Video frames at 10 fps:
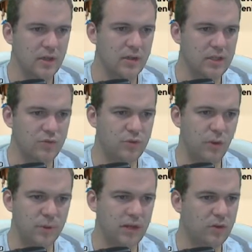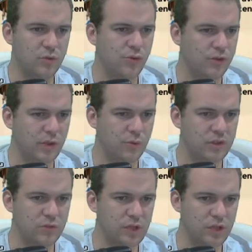Euh, les Zougas en entraînement l'entraînement
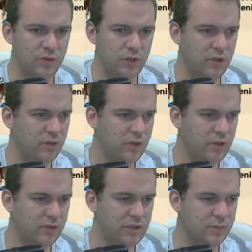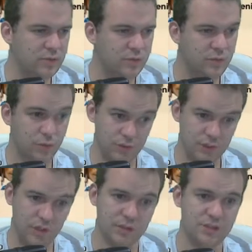des Zougas se réduit de 90% de
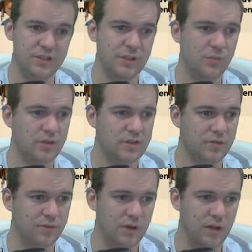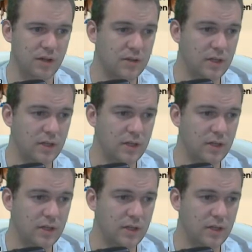vendredi à lundi, c'est bon à savoir.